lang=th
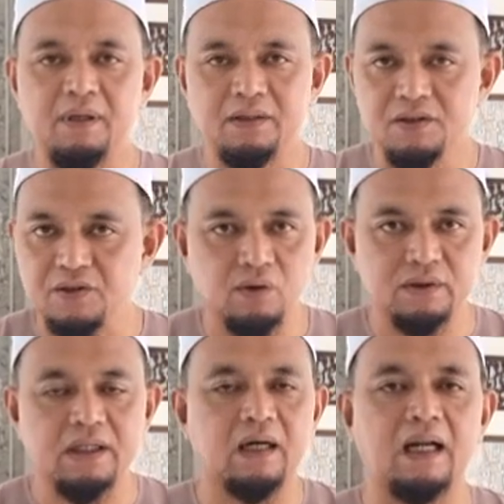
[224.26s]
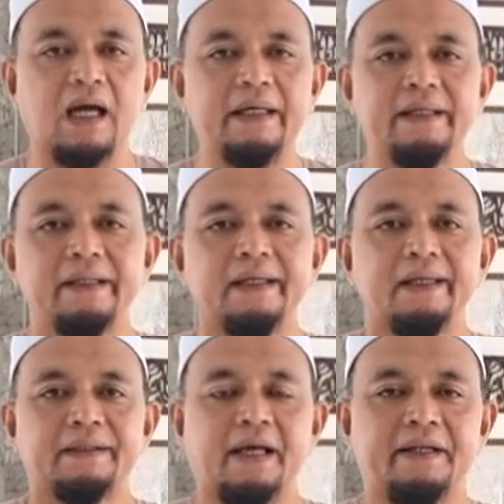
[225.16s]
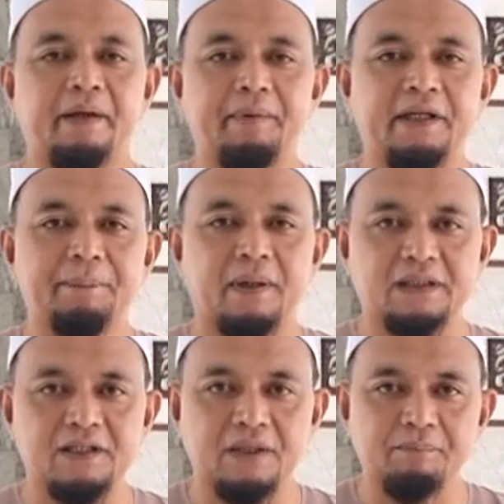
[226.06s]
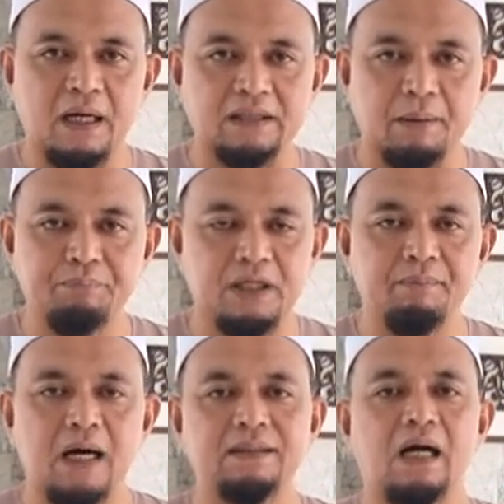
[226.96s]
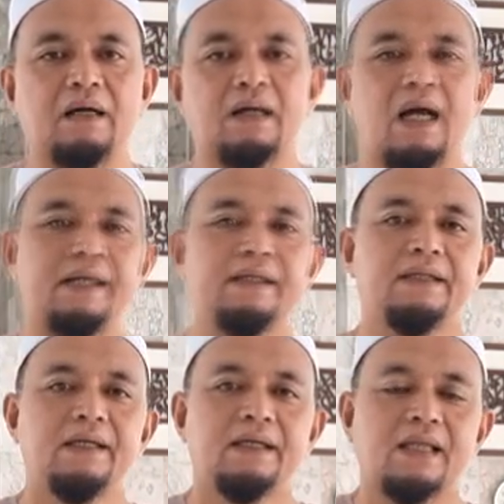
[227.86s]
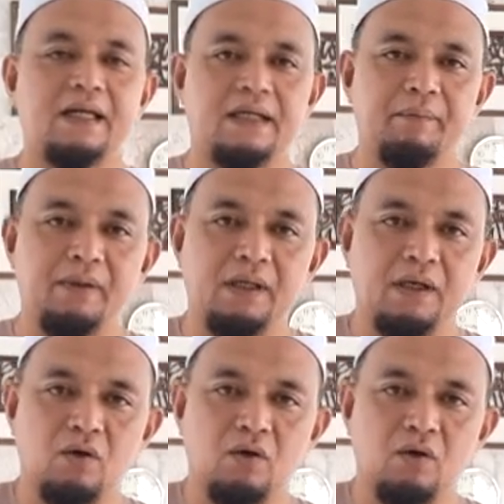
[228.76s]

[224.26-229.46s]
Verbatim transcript: นบีถือสินอดอย่างไร ท่านนบี ปฏิสัมพันธ์กับเพื่อนบ้านอย่างไรท่านนาบี